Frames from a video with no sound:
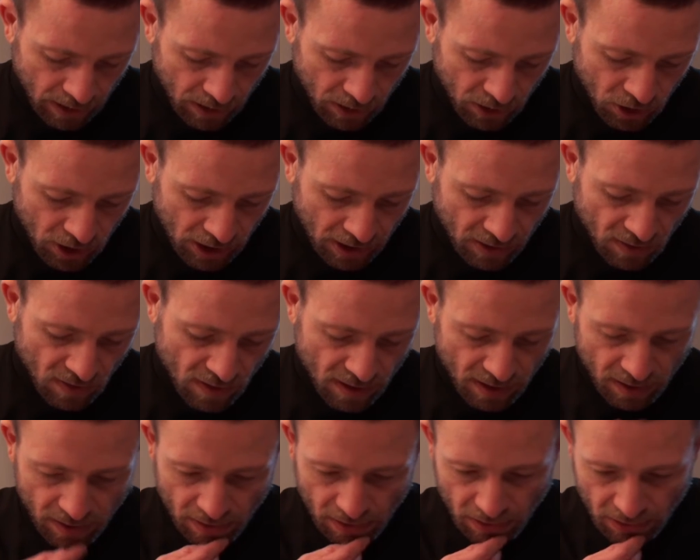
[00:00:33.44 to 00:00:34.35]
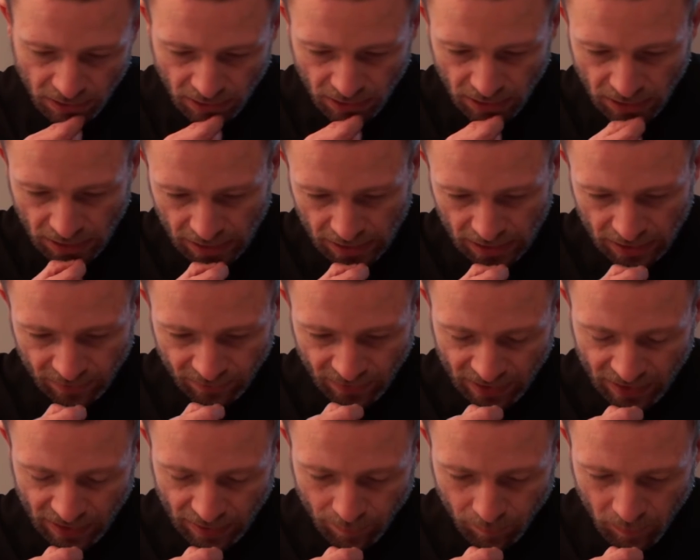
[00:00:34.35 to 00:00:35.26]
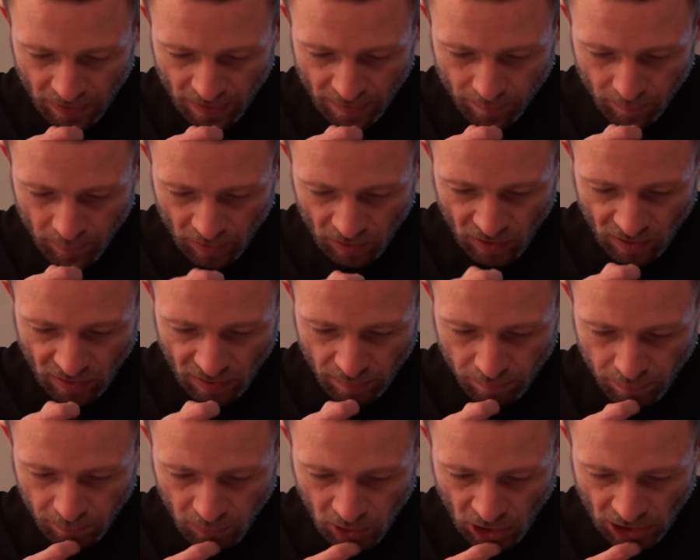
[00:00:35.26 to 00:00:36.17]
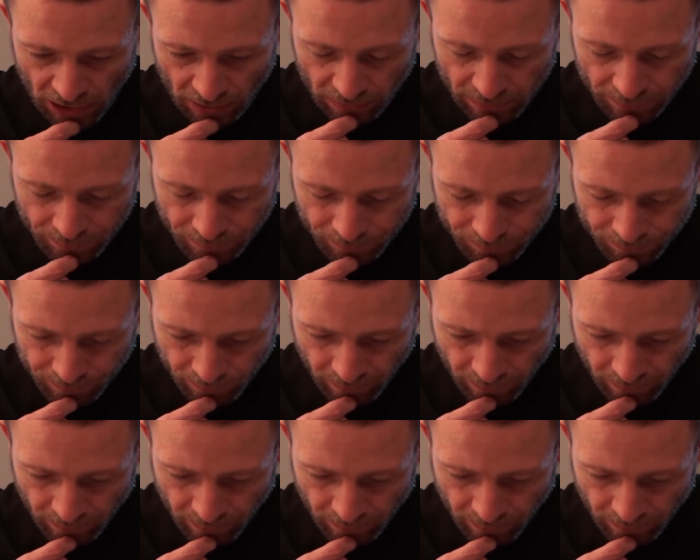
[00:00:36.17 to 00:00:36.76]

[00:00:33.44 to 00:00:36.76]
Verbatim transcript: Czytając tę Ewangelię po raz pierwszy sobie pomyślałem,